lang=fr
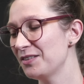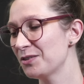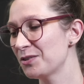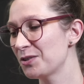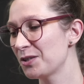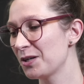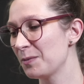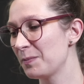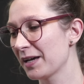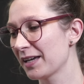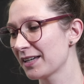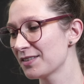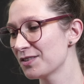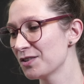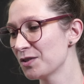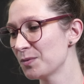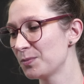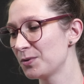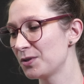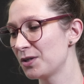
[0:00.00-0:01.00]
donc, par
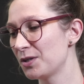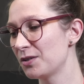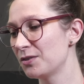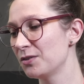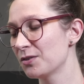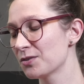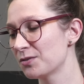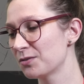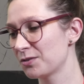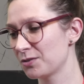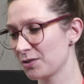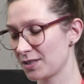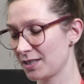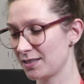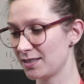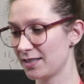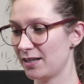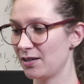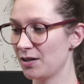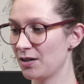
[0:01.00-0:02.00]
exemple, dans, une, dans,
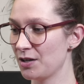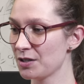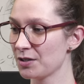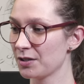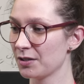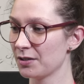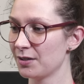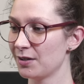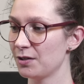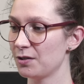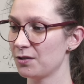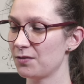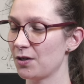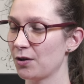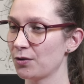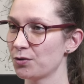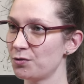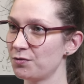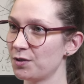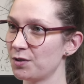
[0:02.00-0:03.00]
un dialogue, on va
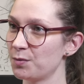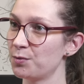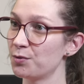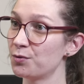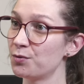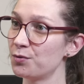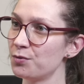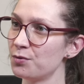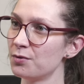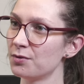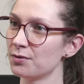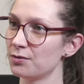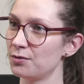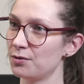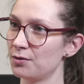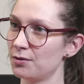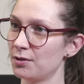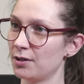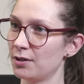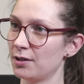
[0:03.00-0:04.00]
retrouver beaucoup
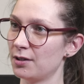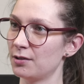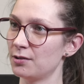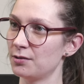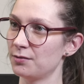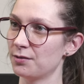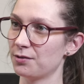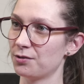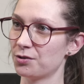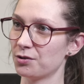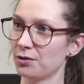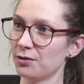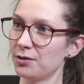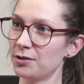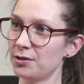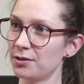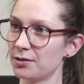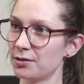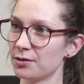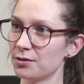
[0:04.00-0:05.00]
de over the
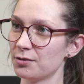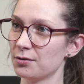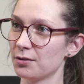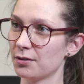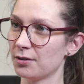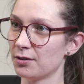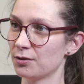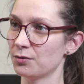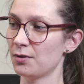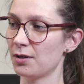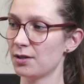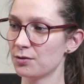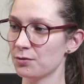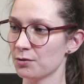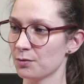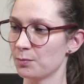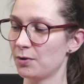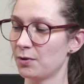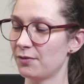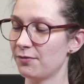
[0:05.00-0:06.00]
shoulder sur toi,
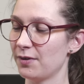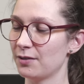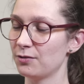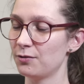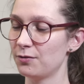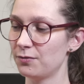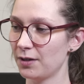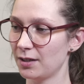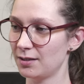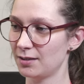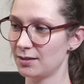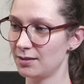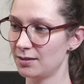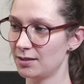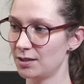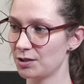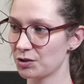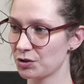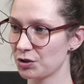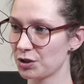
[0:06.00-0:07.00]
sur moi, enfin, de faire des,
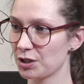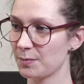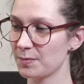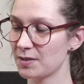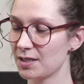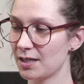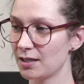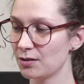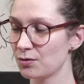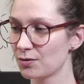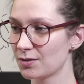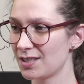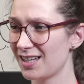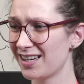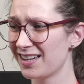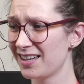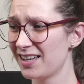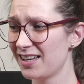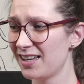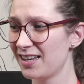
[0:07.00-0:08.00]
des, échanges comme ça. Et donc,
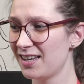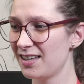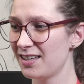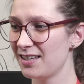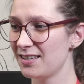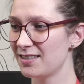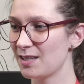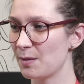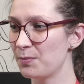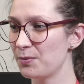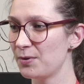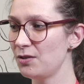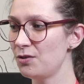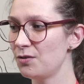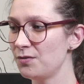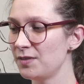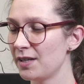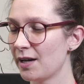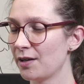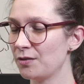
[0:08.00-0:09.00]
ça, ça peut
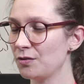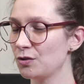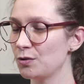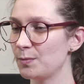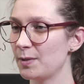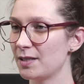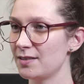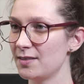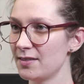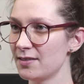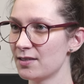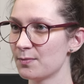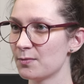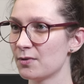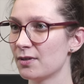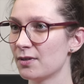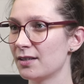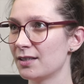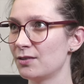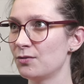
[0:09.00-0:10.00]
devenir un
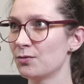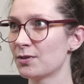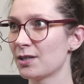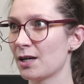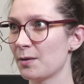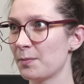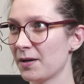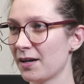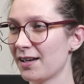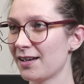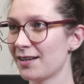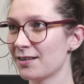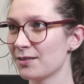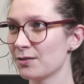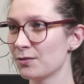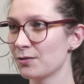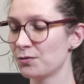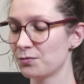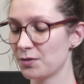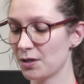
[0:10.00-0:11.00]
automatisme. Et donc, après,
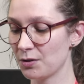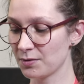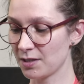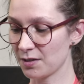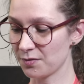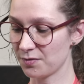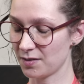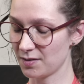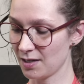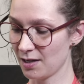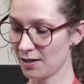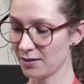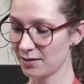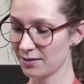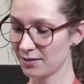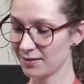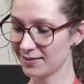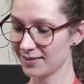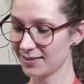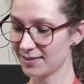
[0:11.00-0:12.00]
une fois qu'on a fait ça,
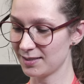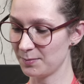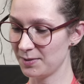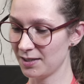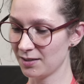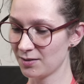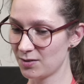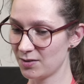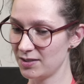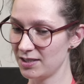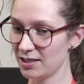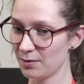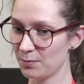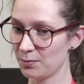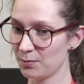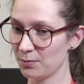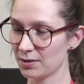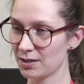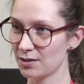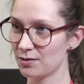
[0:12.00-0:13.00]
c'est bien de se dire
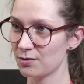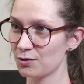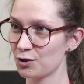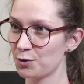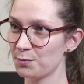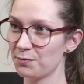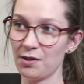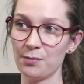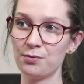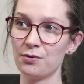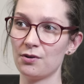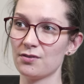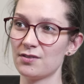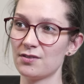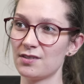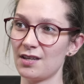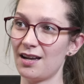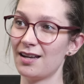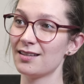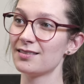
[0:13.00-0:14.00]
bon, qu'est-ce que je peux faire pour rendre
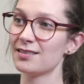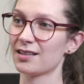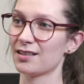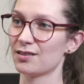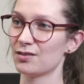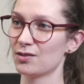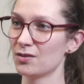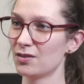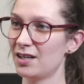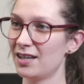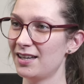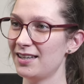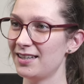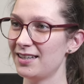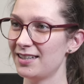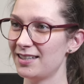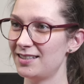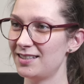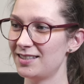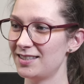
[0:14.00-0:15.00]
ça intéressant
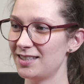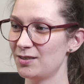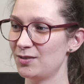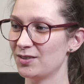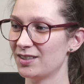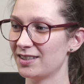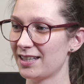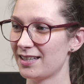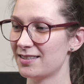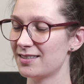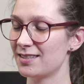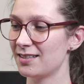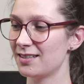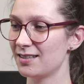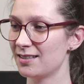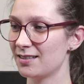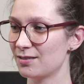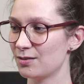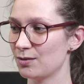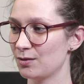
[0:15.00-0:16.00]
mhm. et d'essayer de
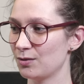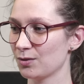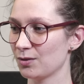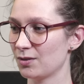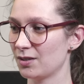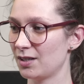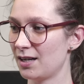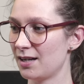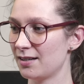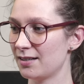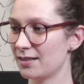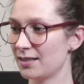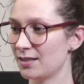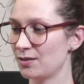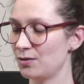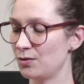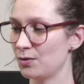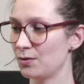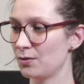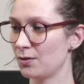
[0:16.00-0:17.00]
casser ce truc-là et
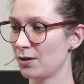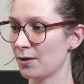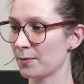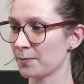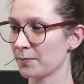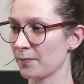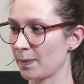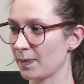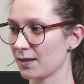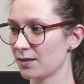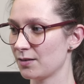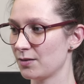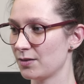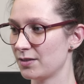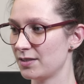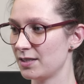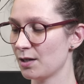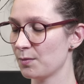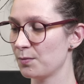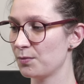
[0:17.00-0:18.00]
de, euh, de,
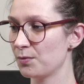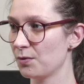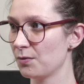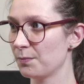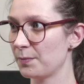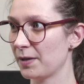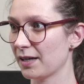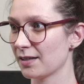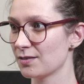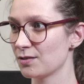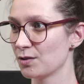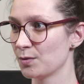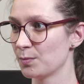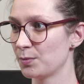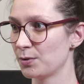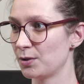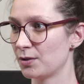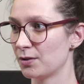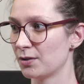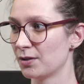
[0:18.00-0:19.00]
se dire bon, par
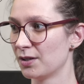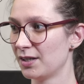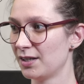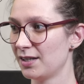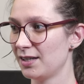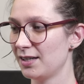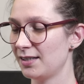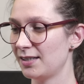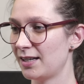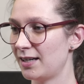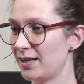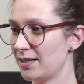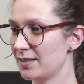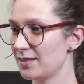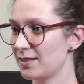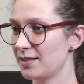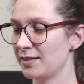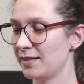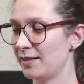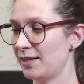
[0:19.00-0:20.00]
exemple, euh, là, la
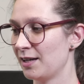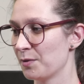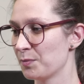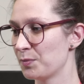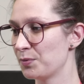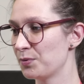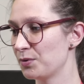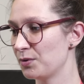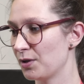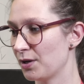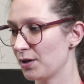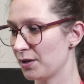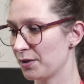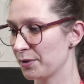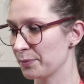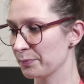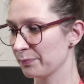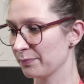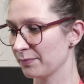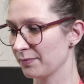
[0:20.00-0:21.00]
scène, elle est un peu,
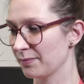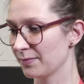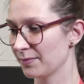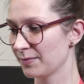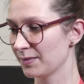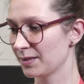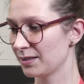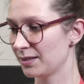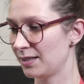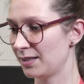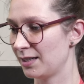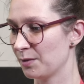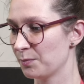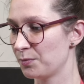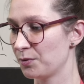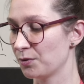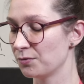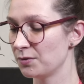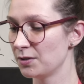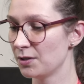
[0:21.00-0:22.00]
euh, elle est un
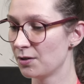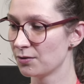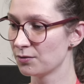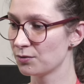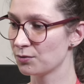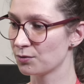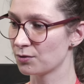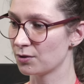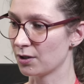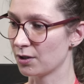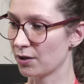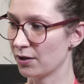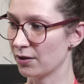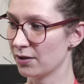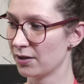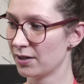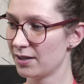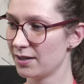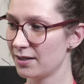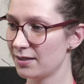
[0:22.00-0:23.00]
peu ennuyante, donc.
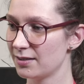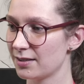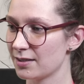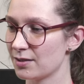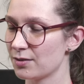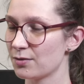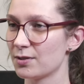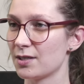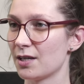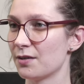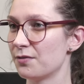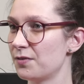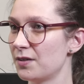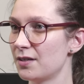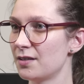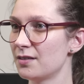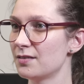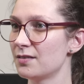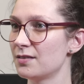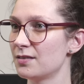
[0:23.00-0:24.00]
qu'est-ce que ça
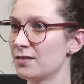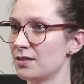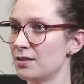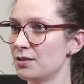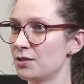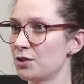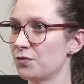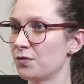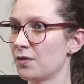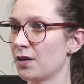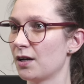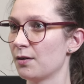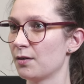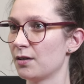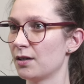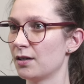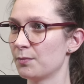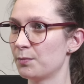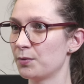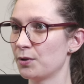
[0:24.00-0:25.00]
fait si je fais
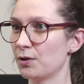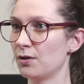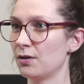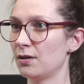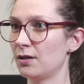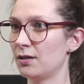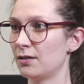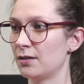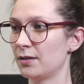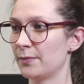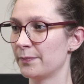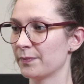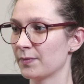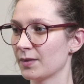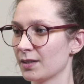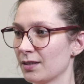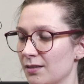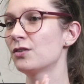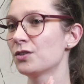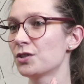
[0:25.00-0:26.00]
un, plan,
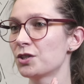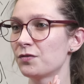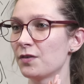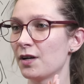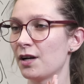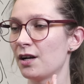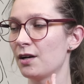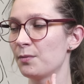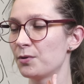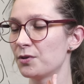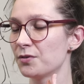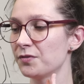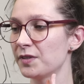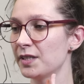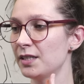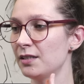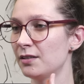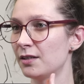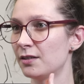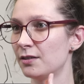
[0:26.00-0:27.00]
quand je fais un,
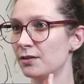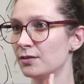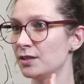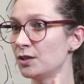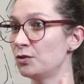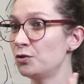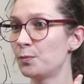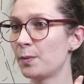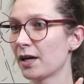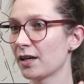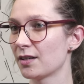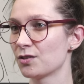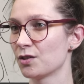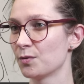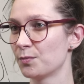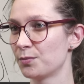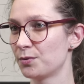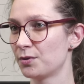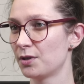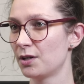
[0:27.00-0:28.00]
profil des deux par
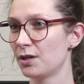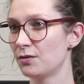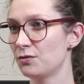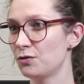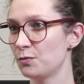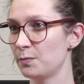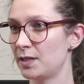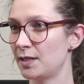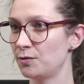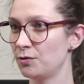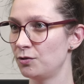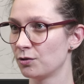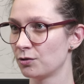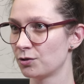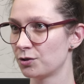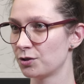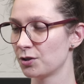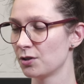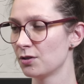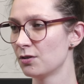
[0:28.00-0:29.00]
exemple, tu mets les deux dans
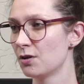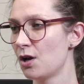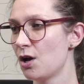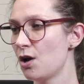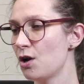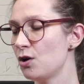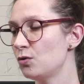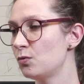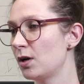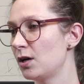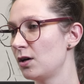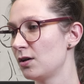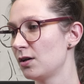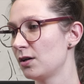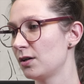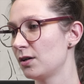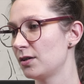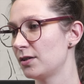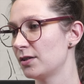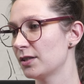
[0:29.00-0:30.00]
le champ, ou
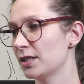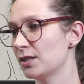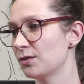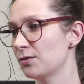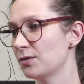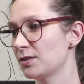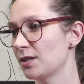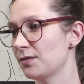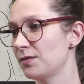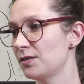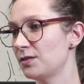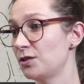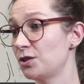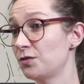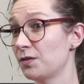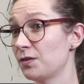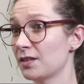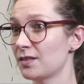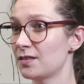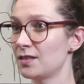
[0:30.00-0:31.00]
alors qu'est-ce que ça fait si
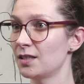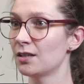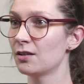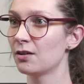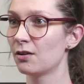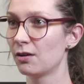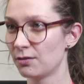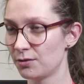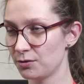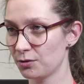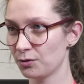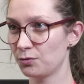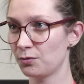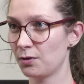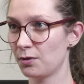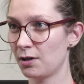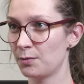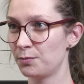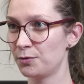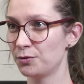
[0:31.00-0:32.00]
je fais un single sur
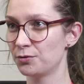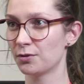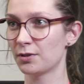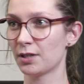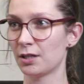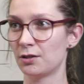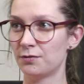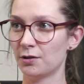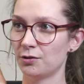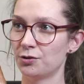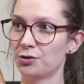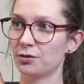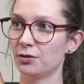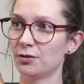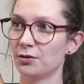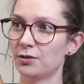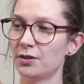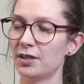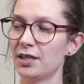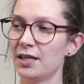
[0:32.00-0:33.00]
toi plutôt qu'un mhm. over the
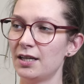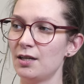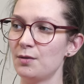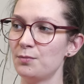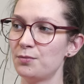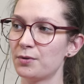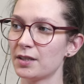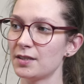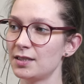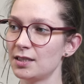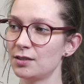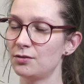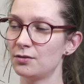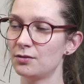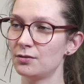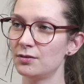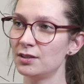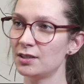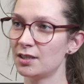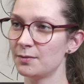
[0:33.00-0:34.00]
shoulder, mhm. pour essayer
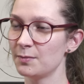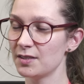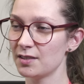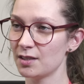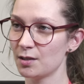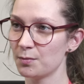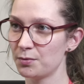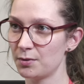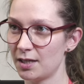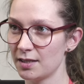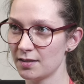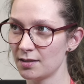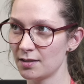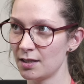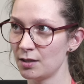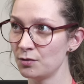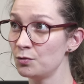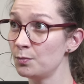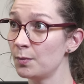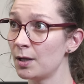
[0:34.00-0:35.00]
de dynamiser un peu la
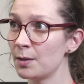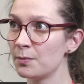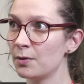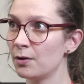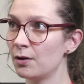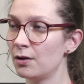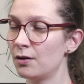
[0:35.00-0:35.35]
scène, ou même